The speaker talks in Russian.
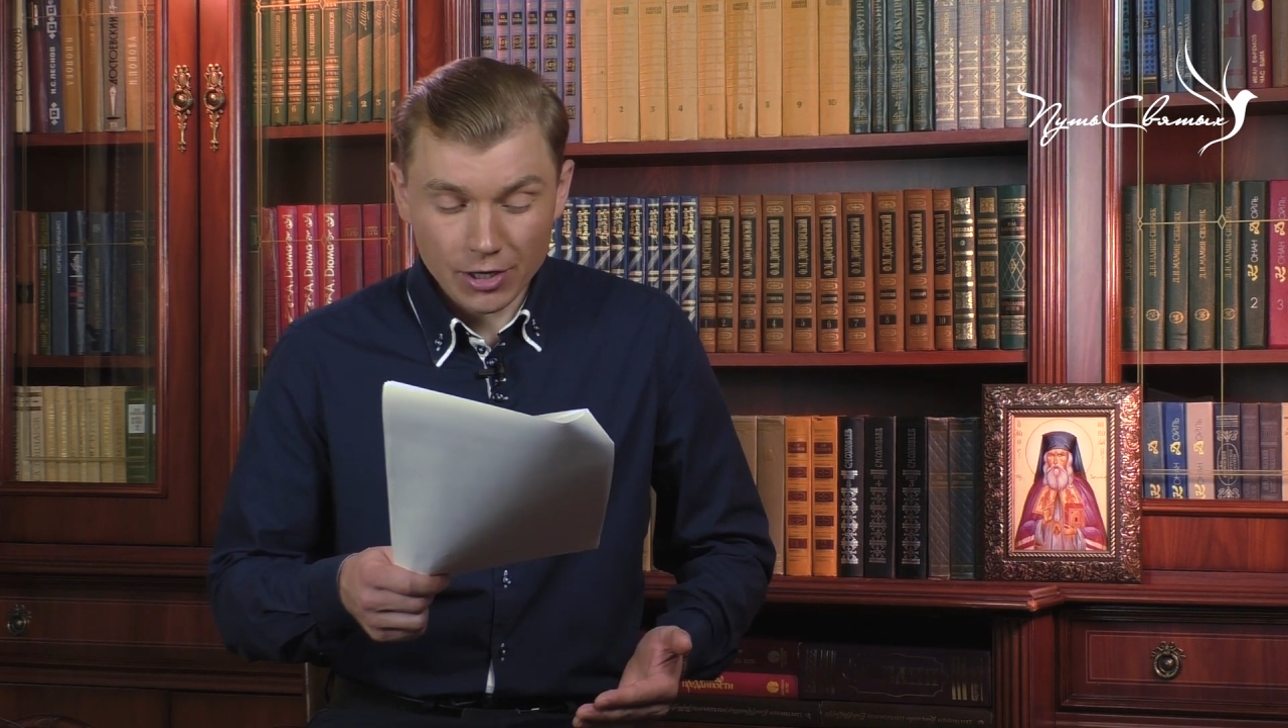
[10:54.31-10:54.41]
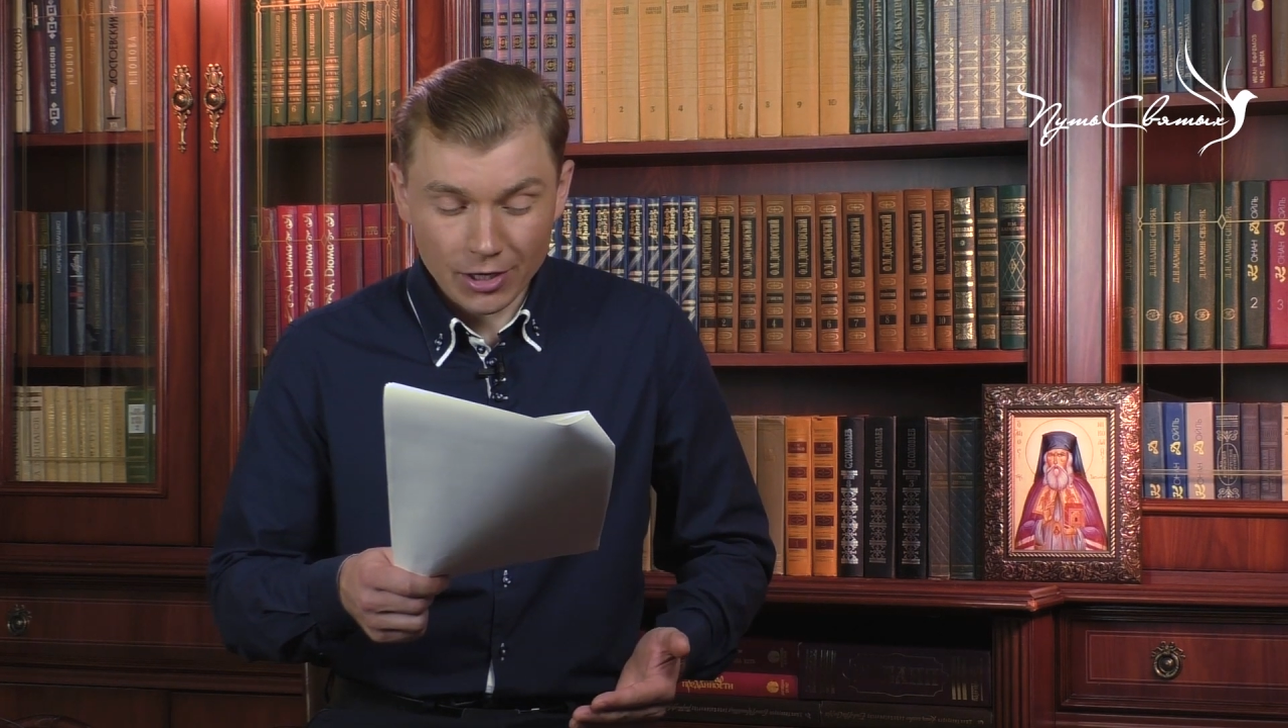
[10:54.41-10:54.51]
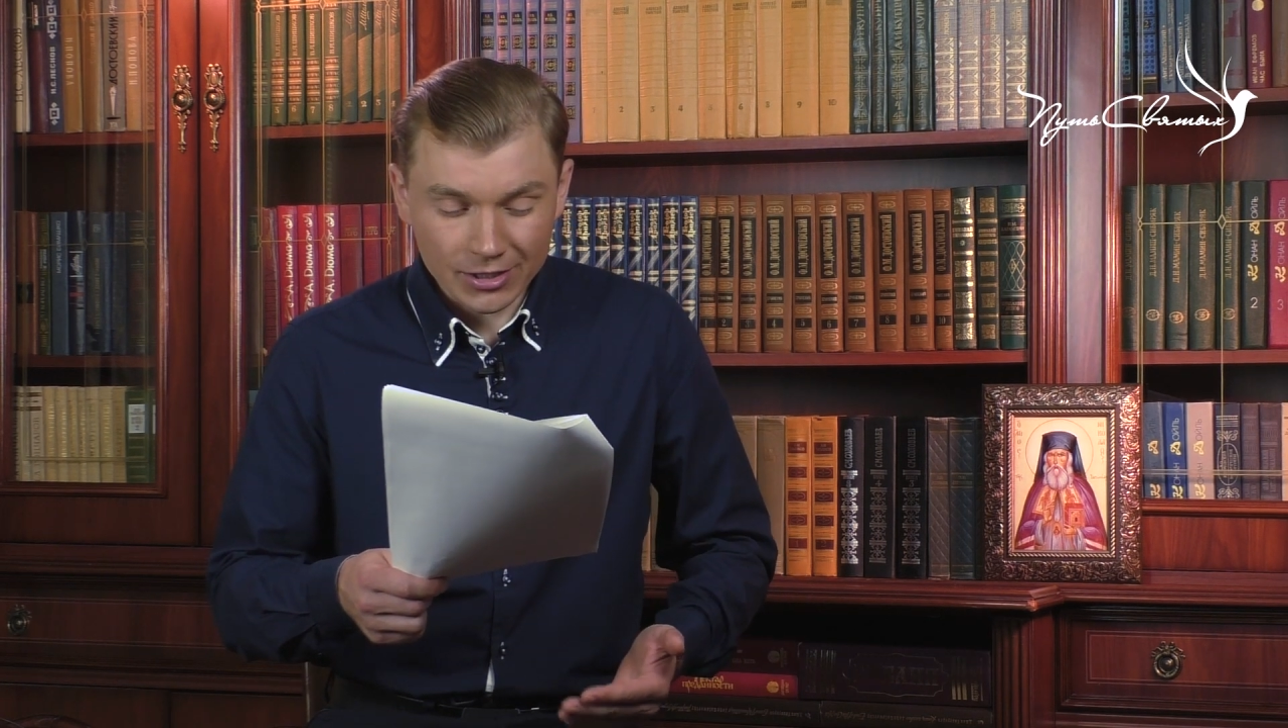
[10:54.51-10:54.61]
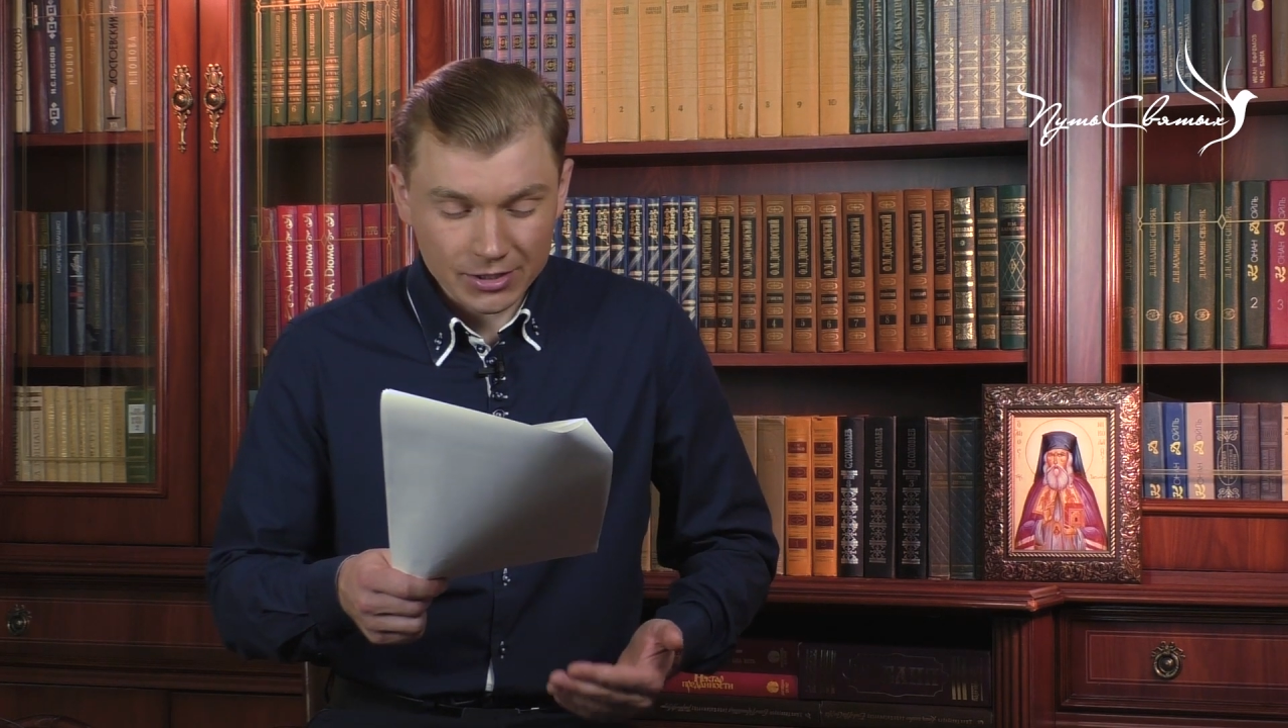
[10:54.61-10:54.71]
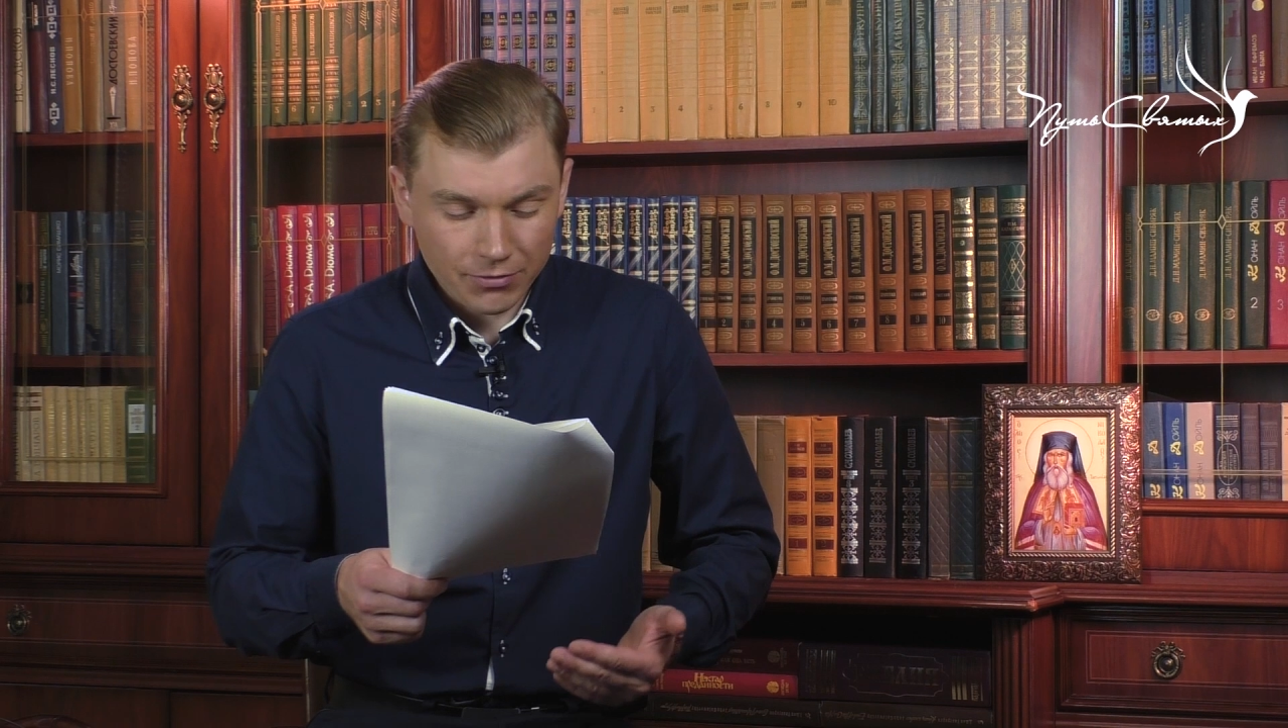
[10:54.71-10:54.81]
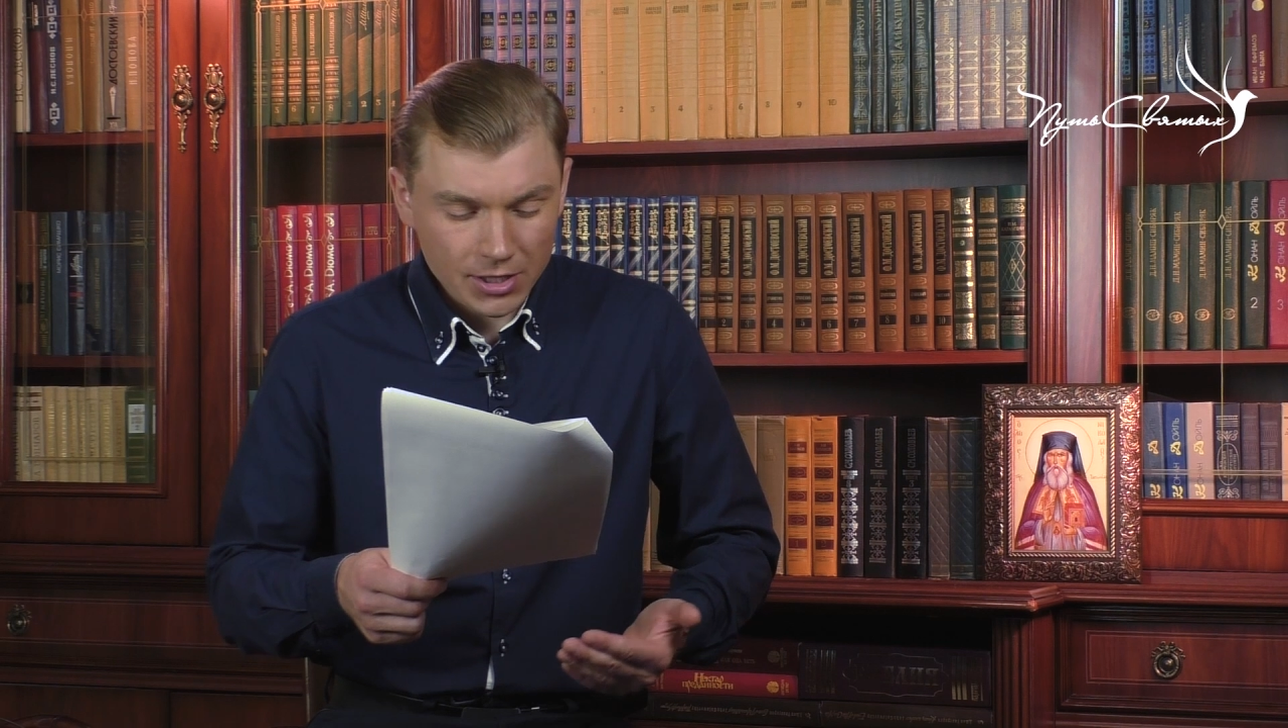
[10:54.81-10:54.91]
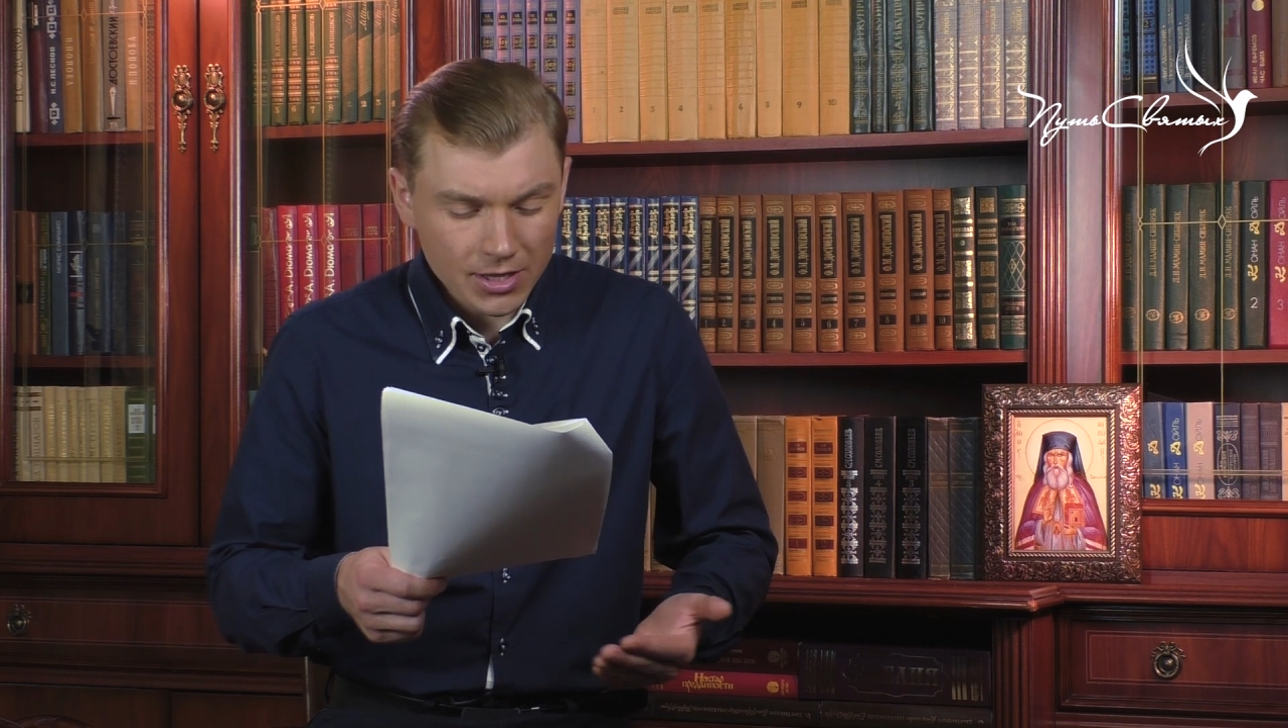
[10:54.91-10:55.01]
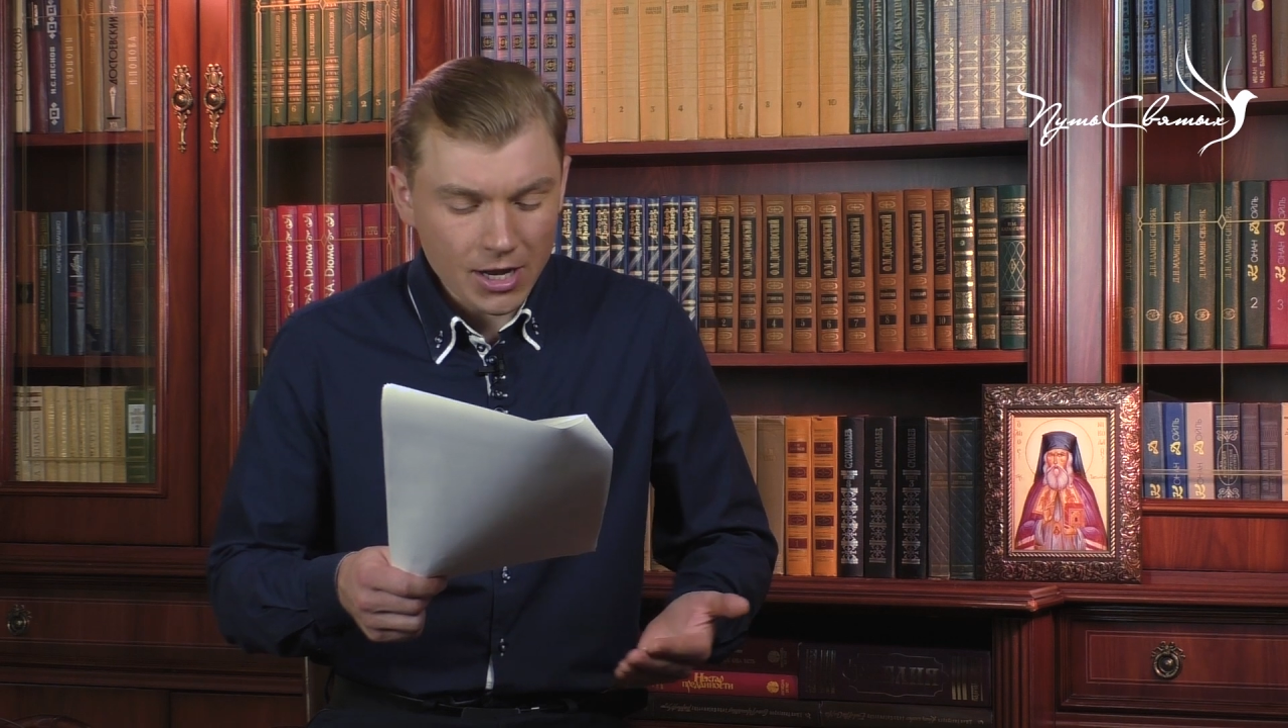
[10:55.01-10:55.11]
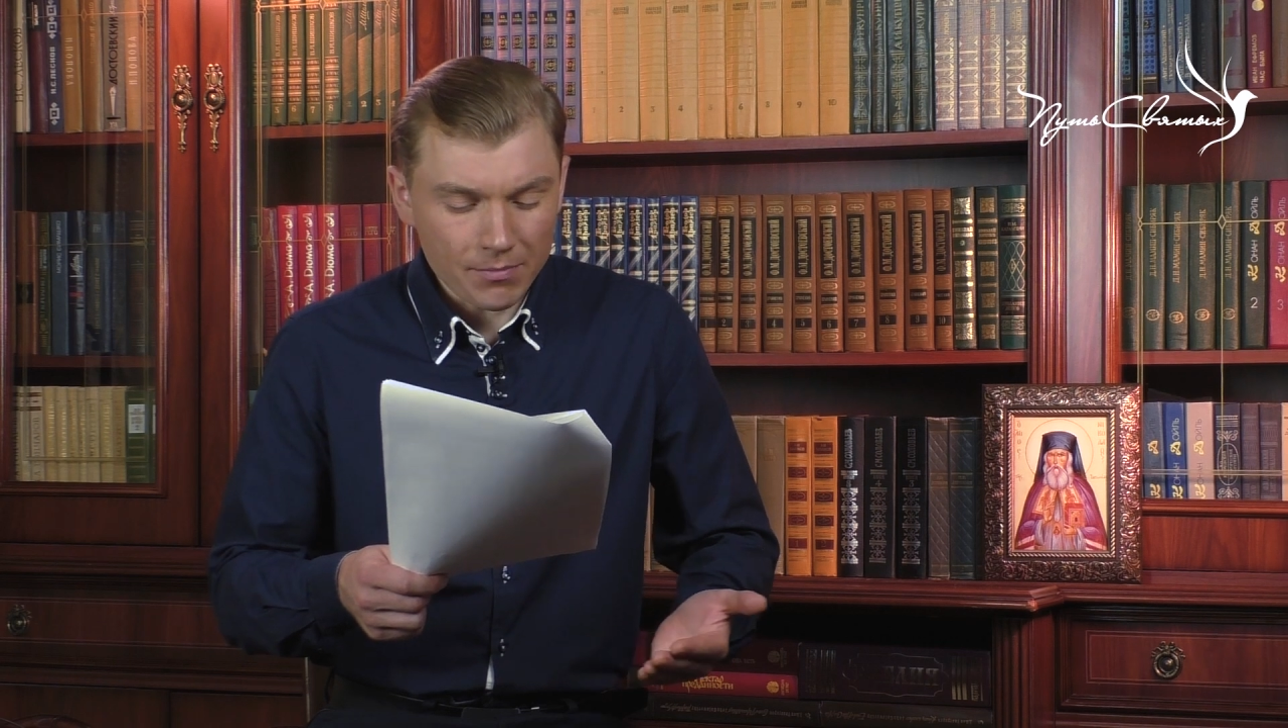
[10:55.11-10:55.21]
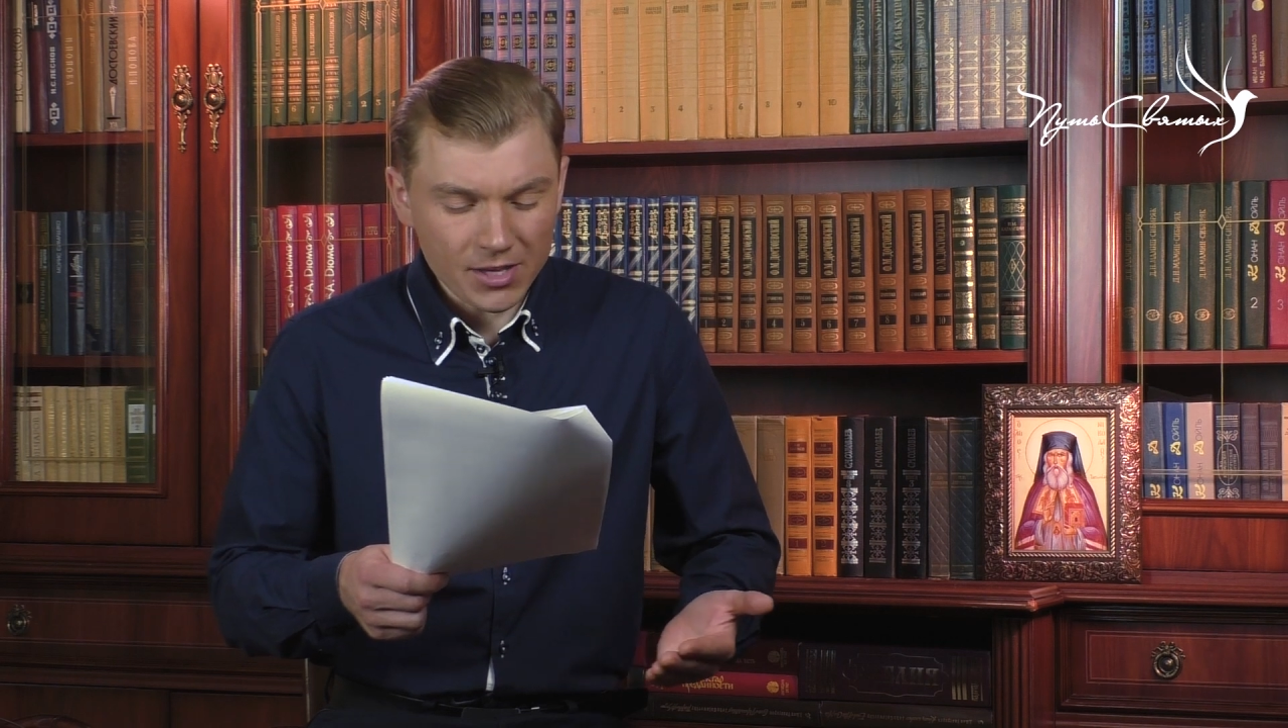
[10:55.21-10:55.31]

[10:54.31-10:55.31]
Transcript: раз война